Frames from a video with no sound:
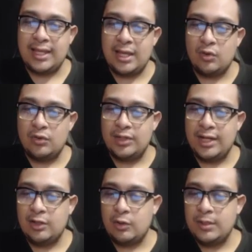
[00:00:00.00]
en contra
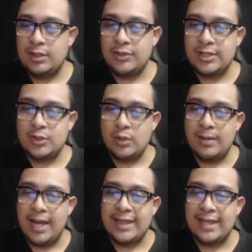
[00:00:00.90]
del
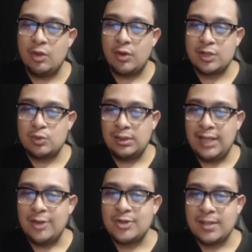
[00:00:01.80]
COVID-19 ha dado
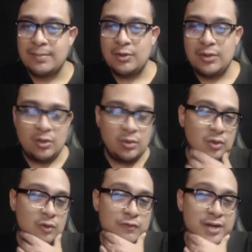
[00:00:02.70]
resultados. También lo dijo en
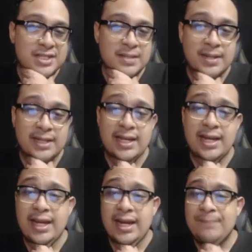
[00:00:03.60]
conferencia
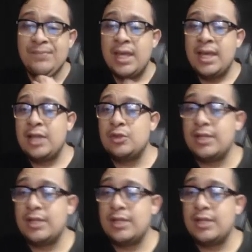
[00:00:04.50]
mañanera, en donde